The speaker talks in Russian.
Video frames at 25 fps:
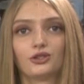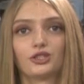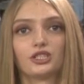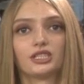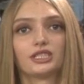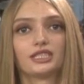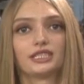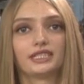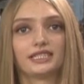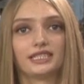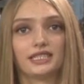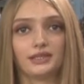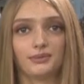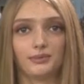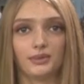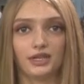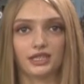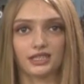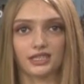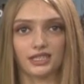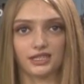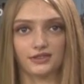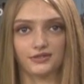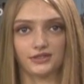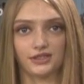до 6
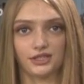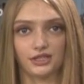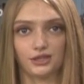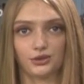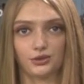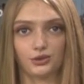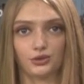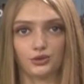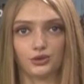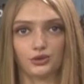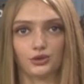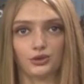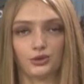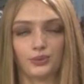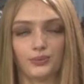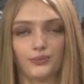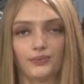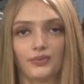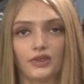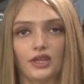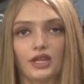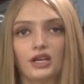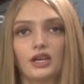метров в секунду.